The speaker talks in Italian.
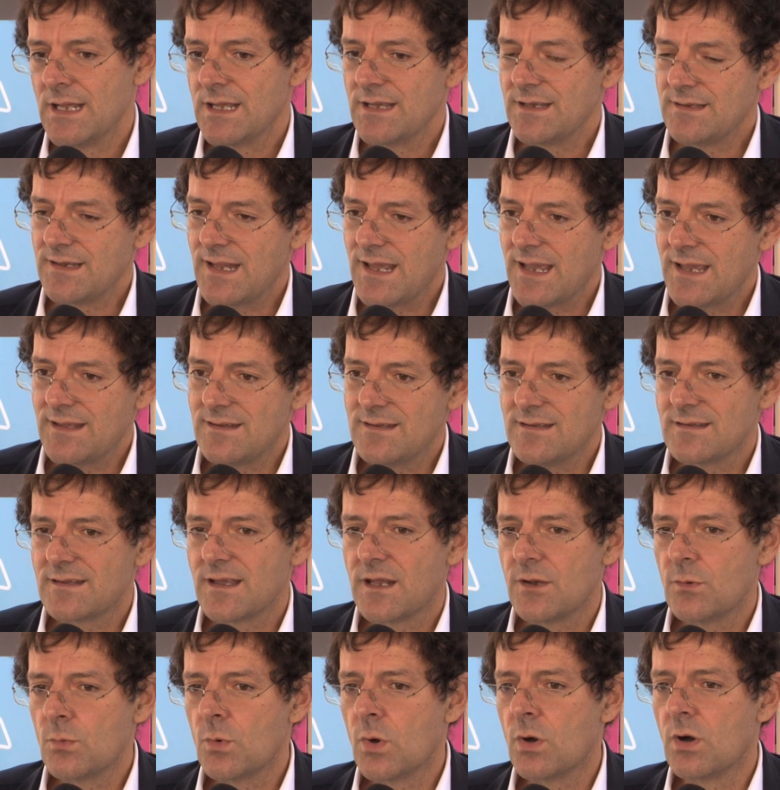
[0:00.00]
inedita
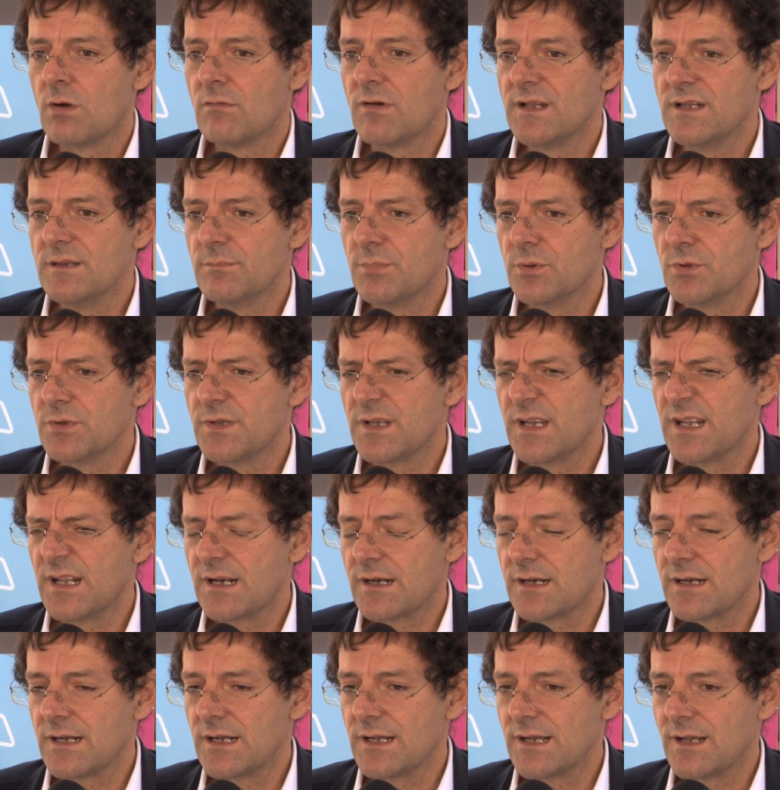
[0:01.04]
e nuova di
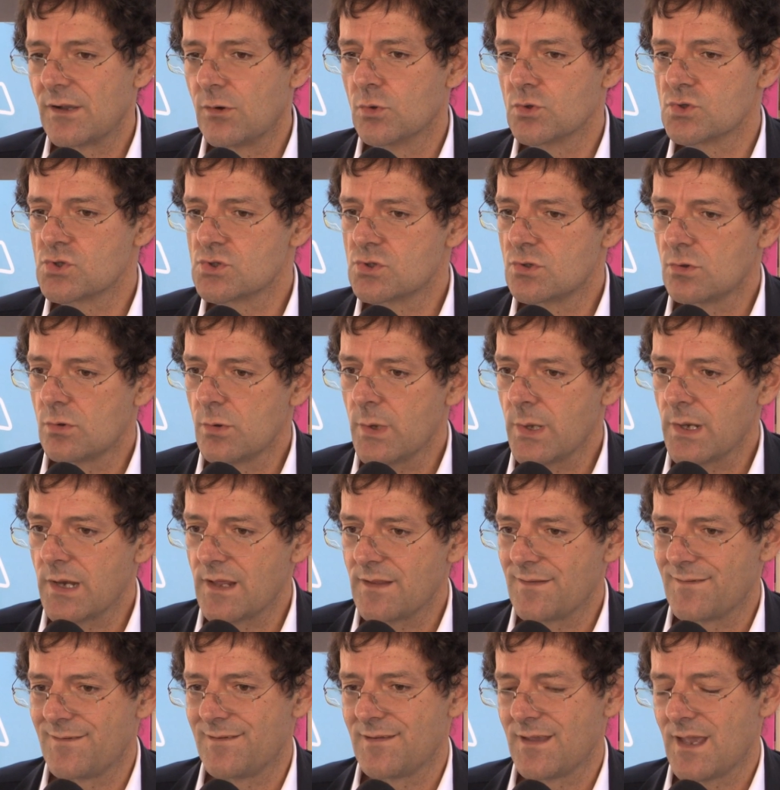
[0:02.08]
poter costruire
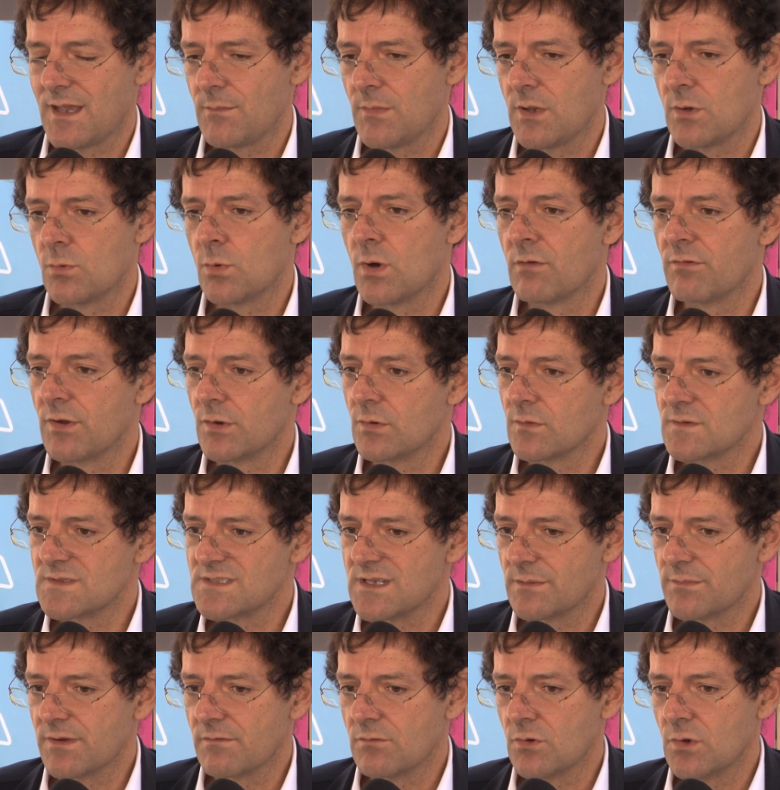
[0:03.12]
insieme nuove
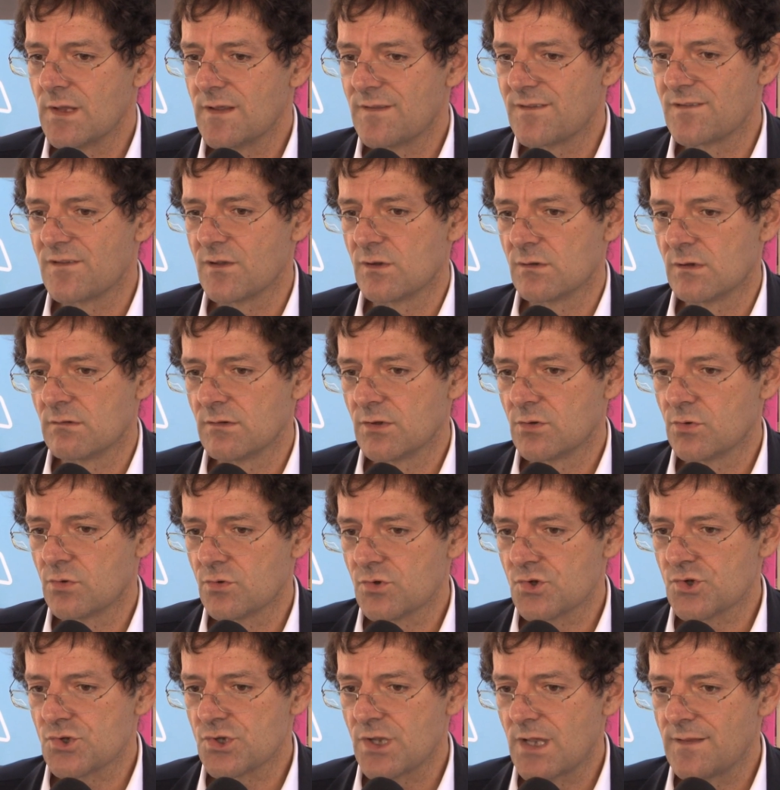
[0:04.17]
consapevolezze, nuove
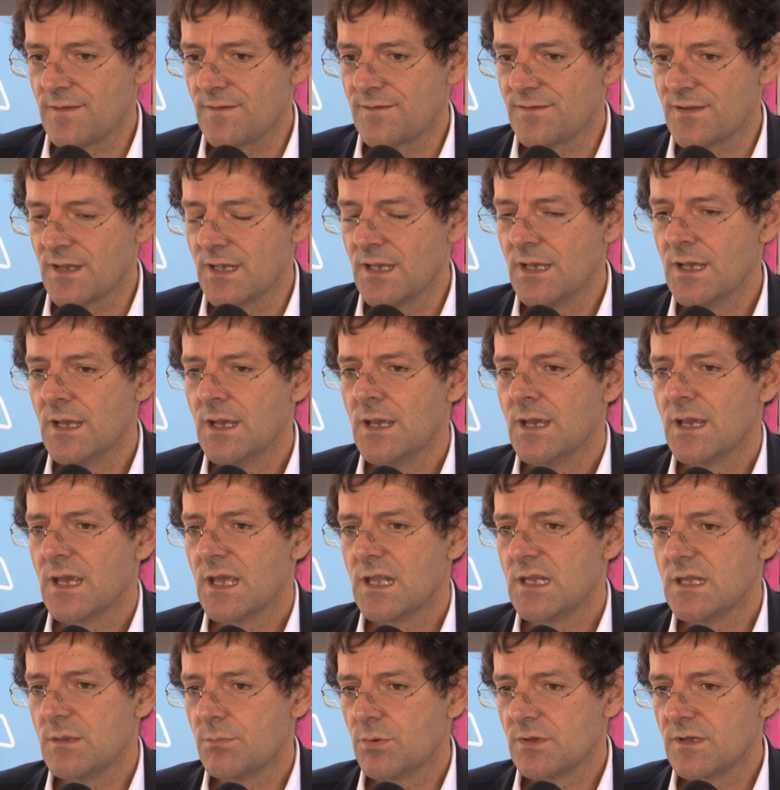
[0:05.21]
conoscenze
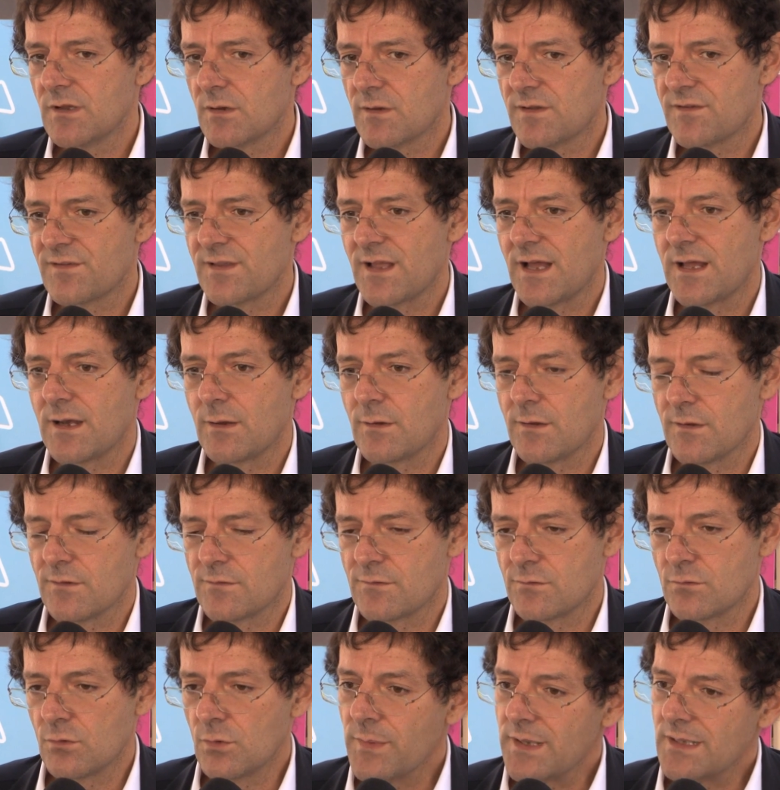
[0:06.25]
e di poter usare
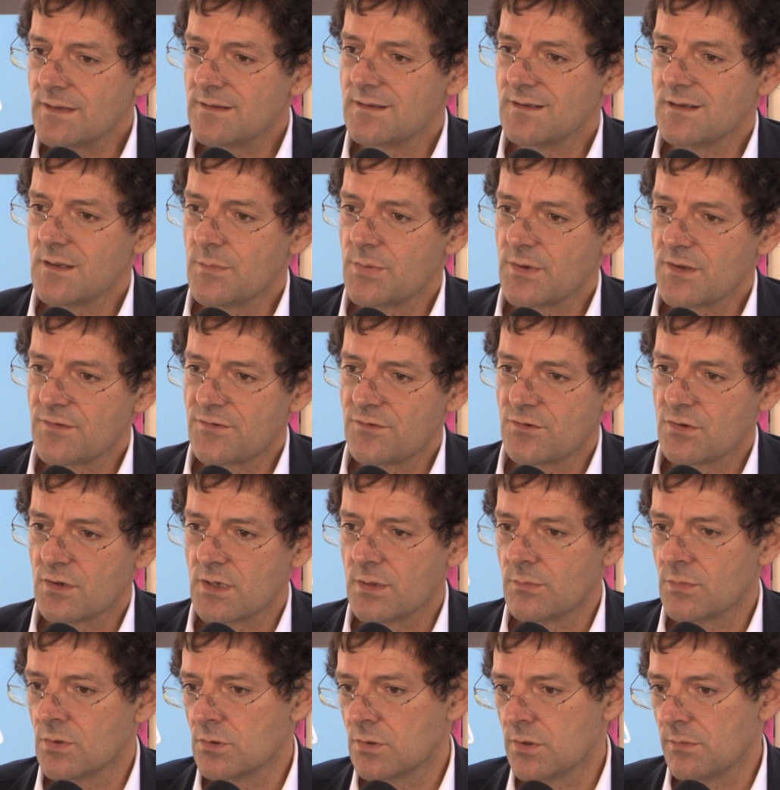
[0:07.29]
strumenti di pressione
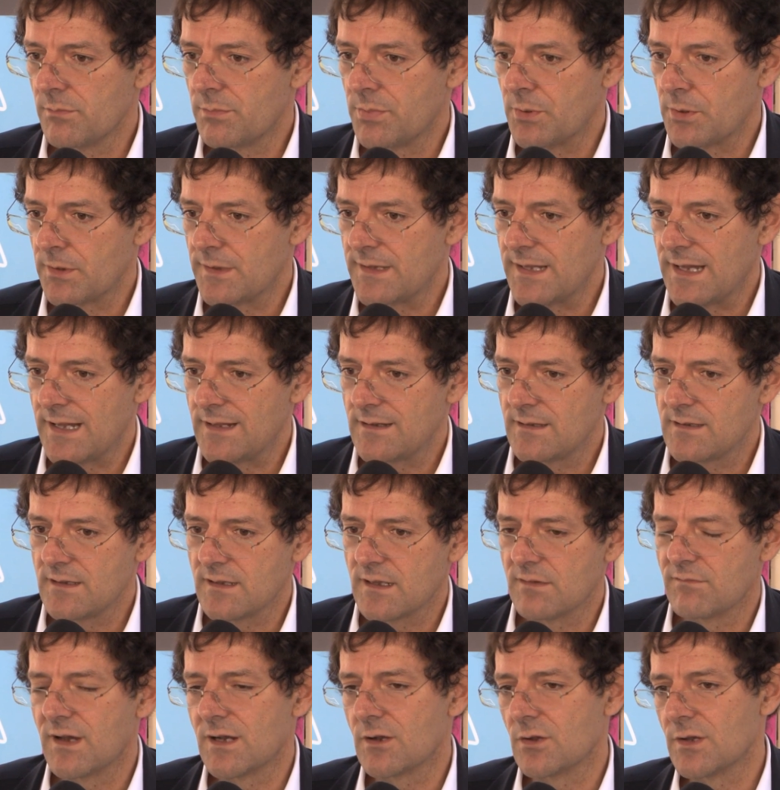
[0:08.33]
molto importanti
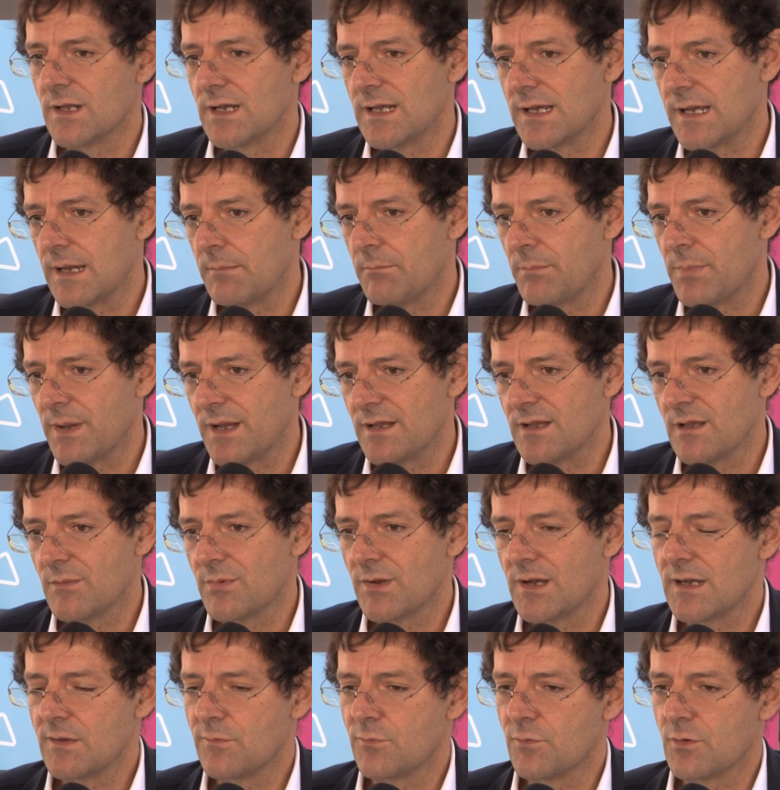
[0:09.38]
che vanno dalle campagne
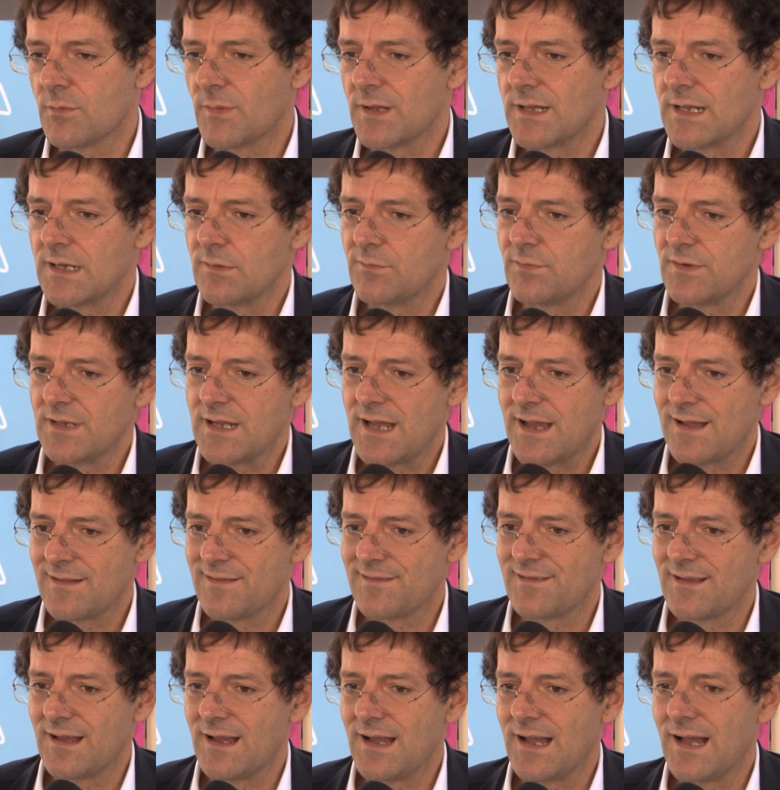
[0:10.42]
per la riforma della
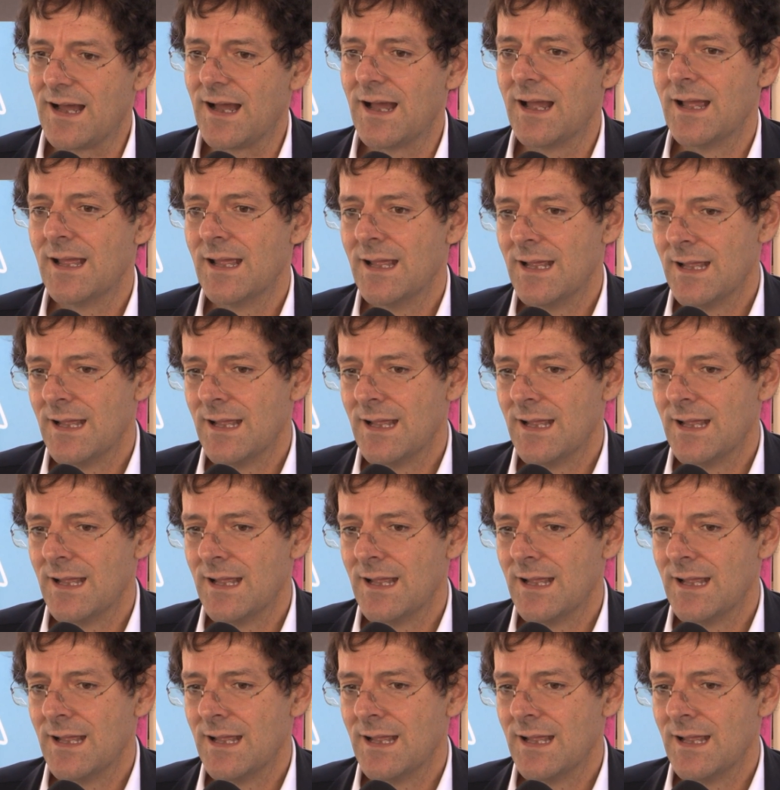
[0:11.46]
finanza a